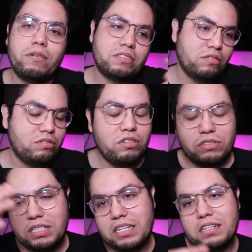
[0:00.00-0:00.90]
o Estados
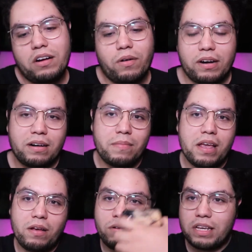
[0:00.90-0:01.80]
Unidos y quieres recorrer
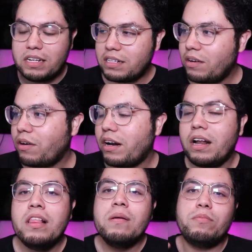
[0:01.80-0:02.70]
México y quieres recorrer,